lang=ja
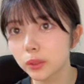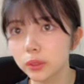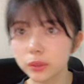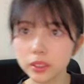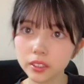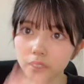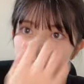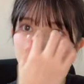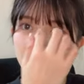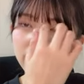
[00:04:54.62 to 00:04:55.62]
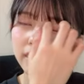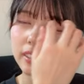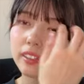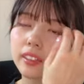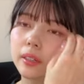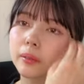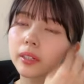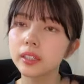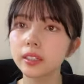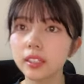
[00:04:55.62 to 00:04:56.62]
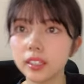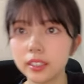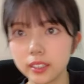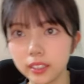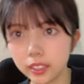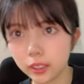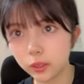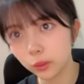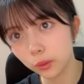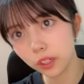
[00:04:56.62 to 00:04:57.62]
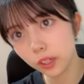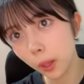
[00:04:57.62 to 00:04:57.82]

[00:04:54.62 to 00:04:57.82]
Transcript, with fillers: ドキドキすぎてやばかったですね今日は